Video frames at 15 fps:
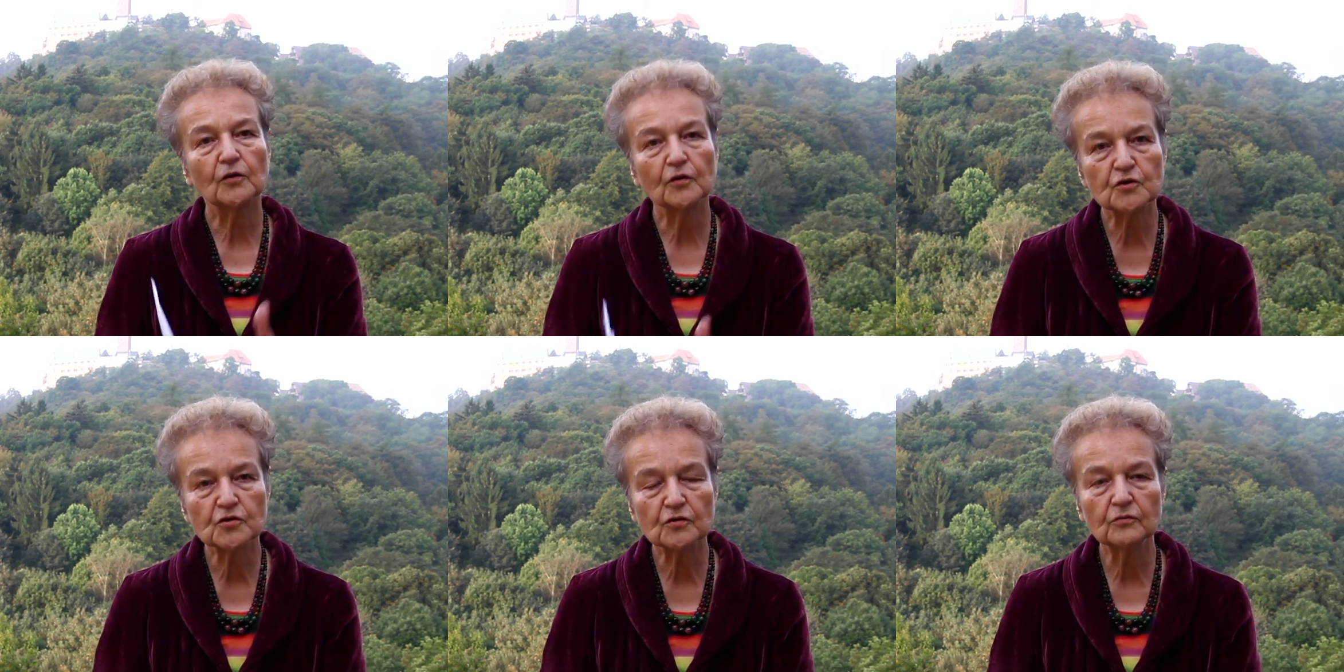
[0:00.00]

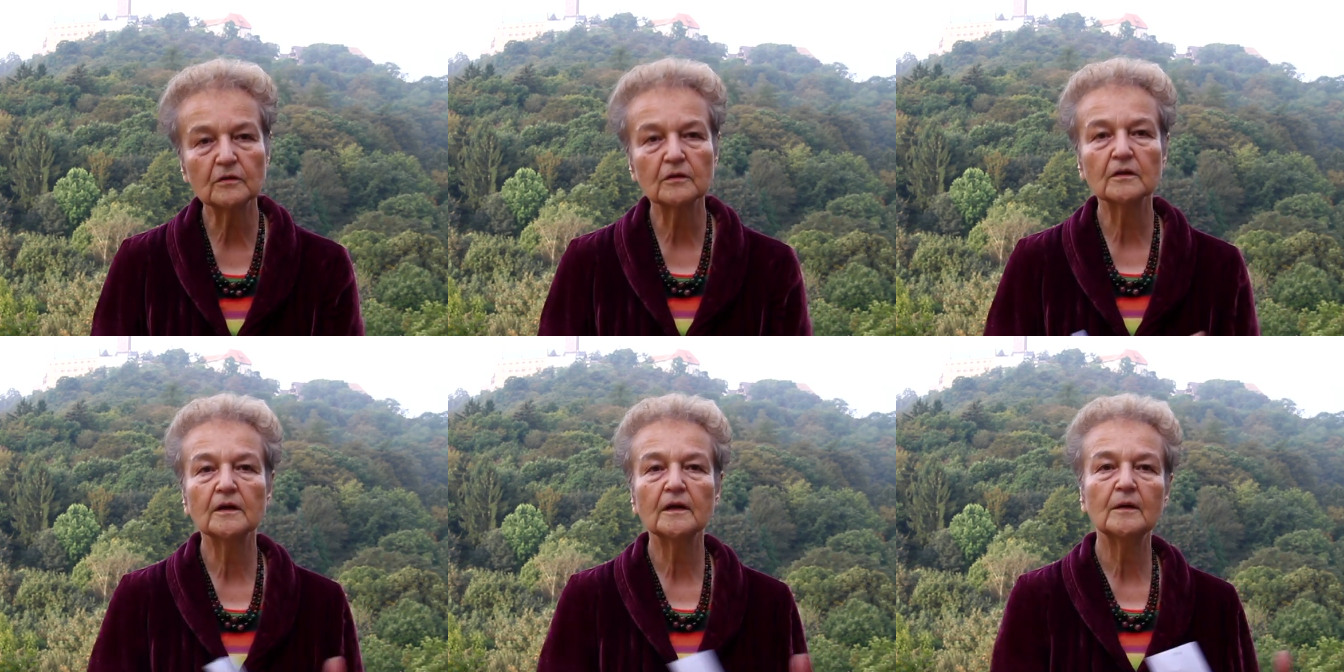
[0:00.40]
deutsche
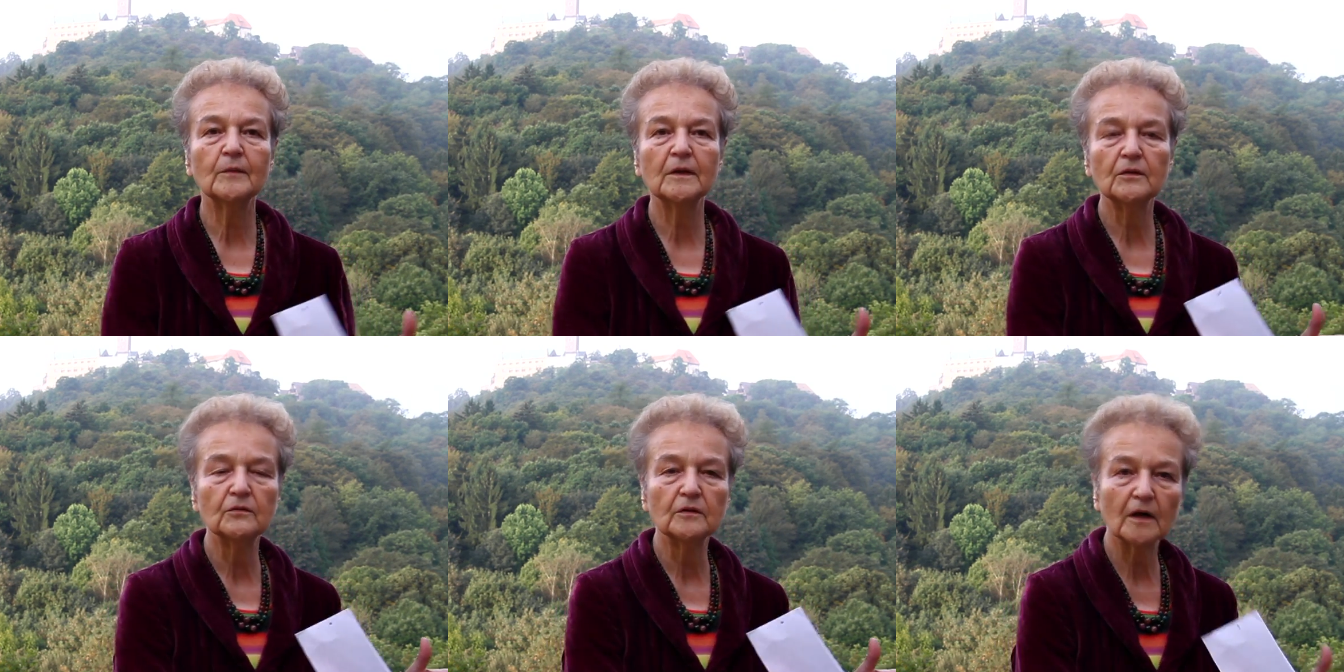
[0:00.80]

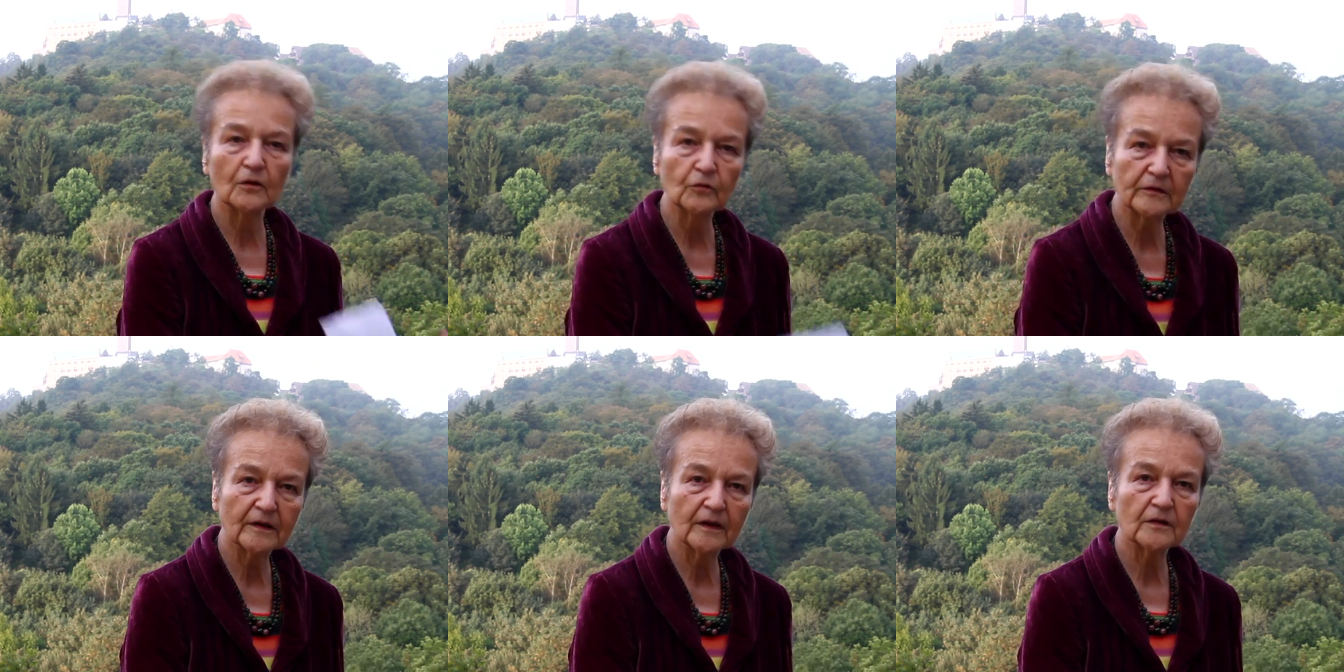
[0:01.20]
Unternehmen und
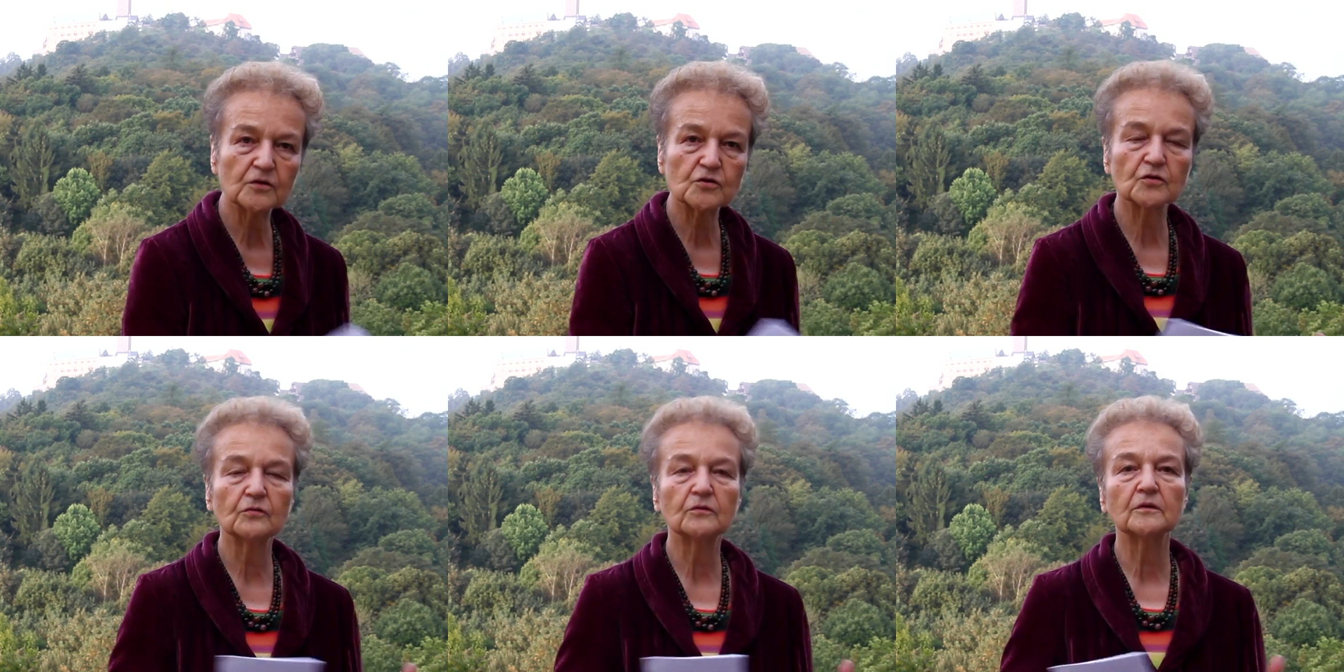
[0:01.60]

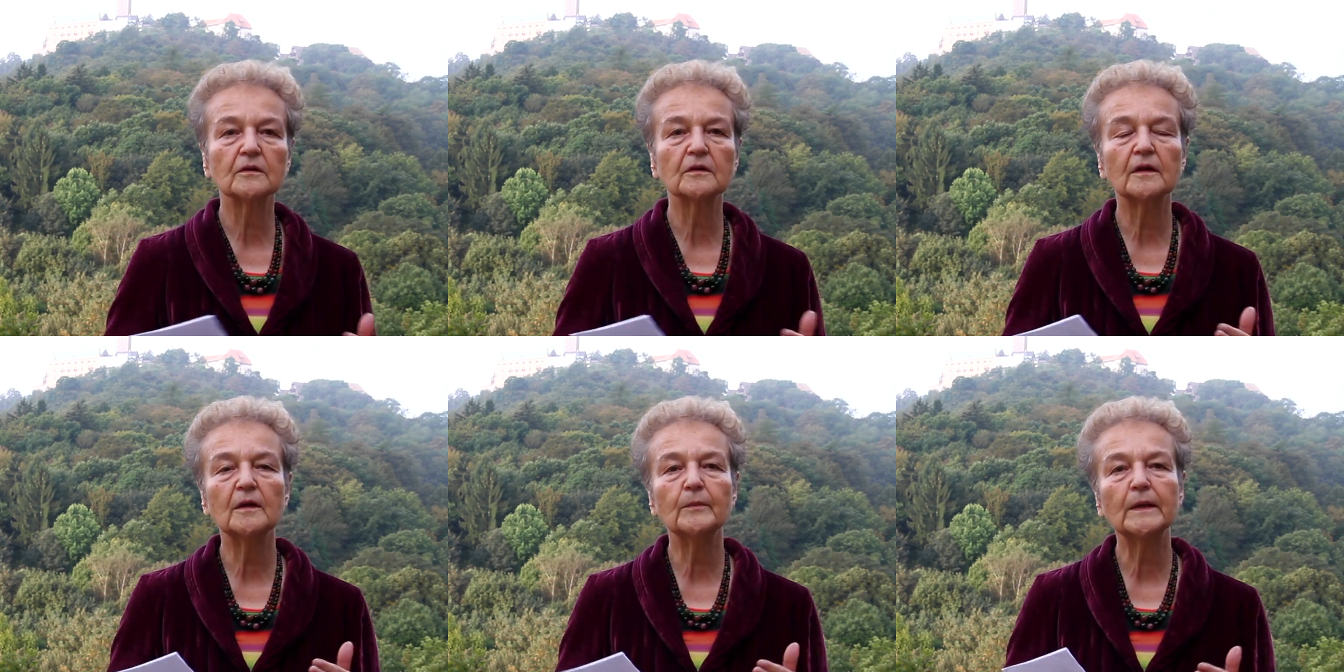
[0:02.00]
ausländische
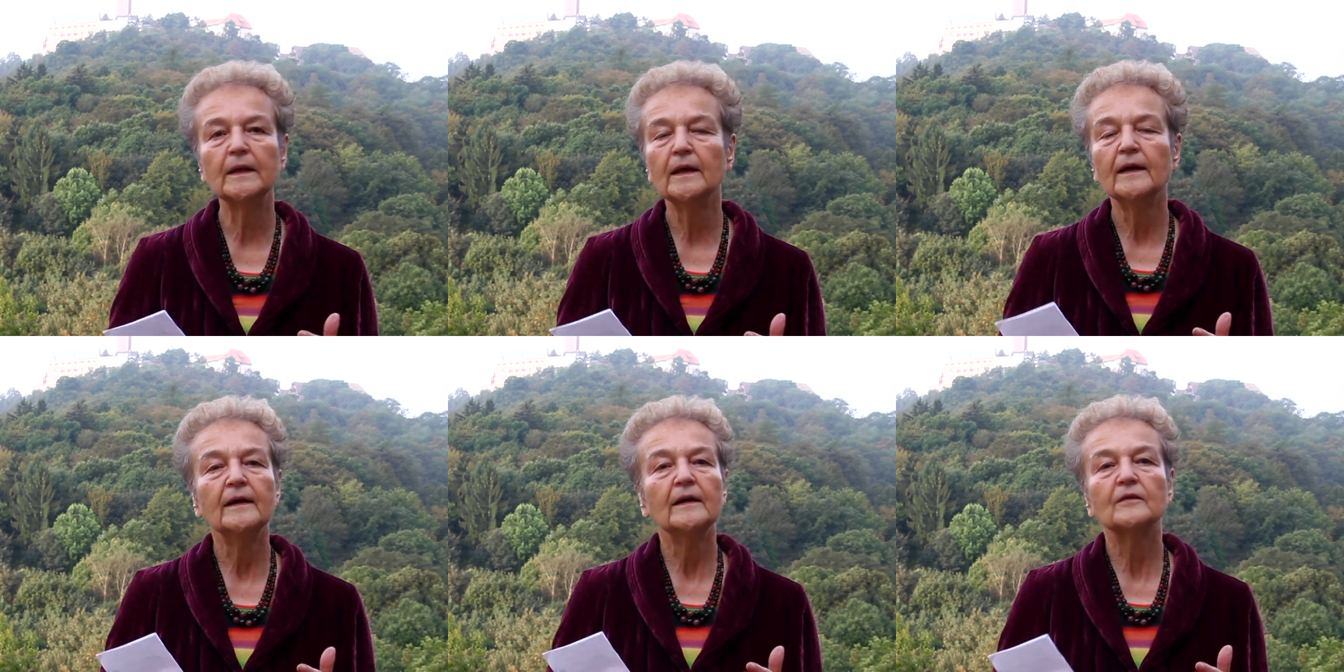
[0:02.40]
Unternehmen
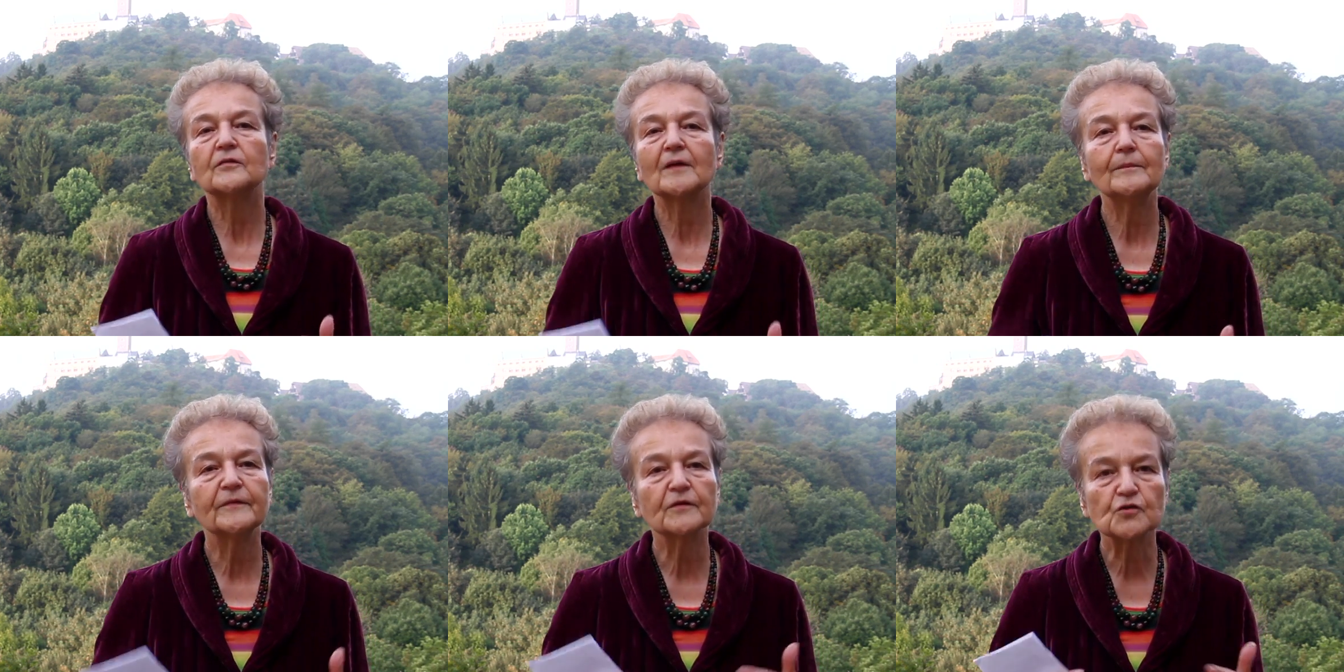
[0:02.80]

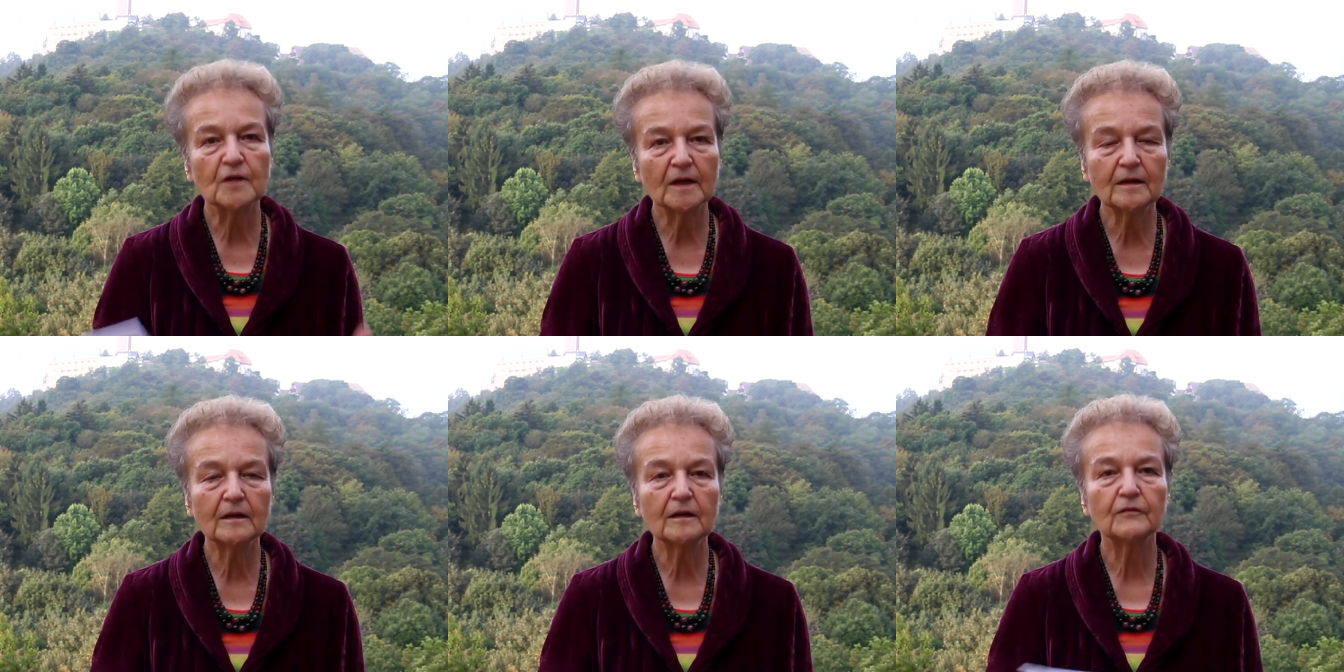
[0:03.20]

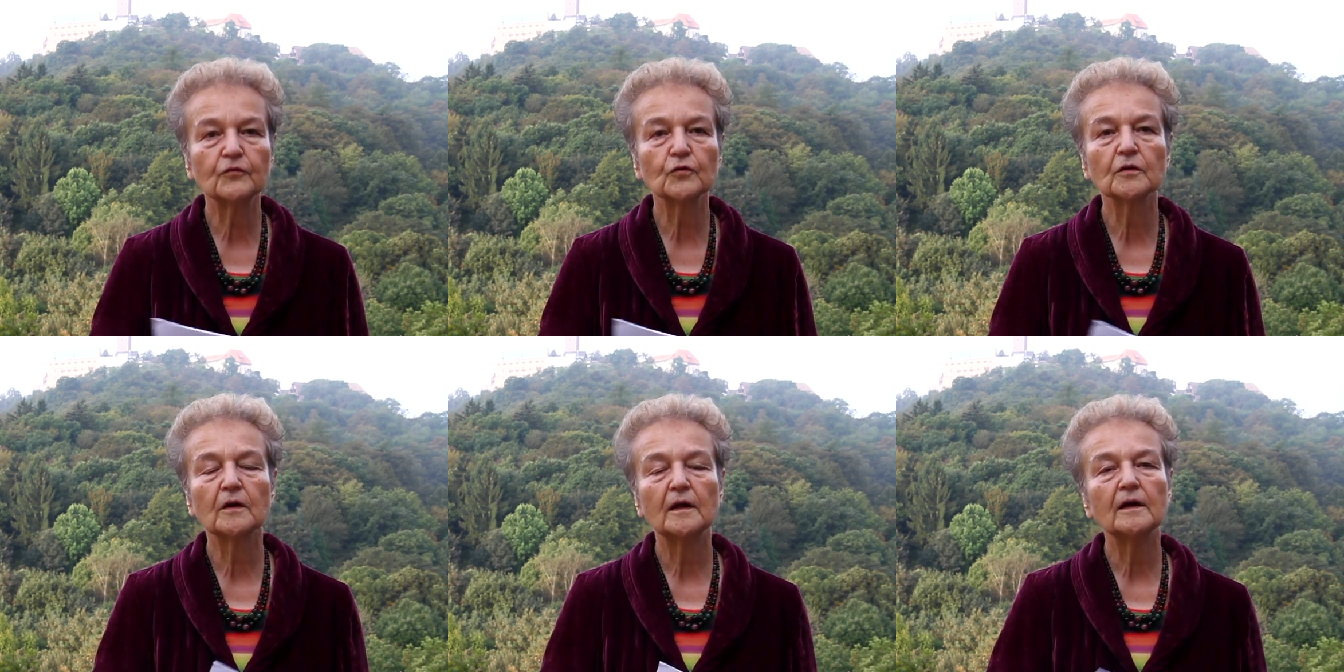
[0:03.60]
selbstverständlich
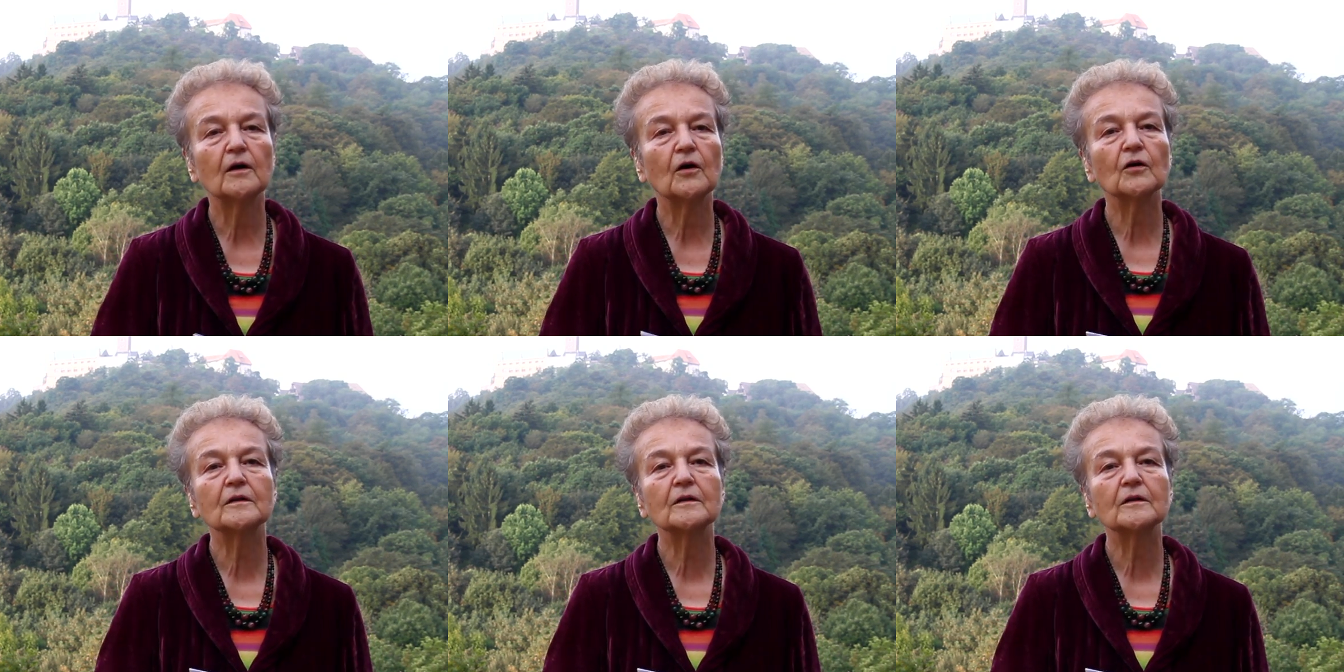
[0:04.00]
vor äh,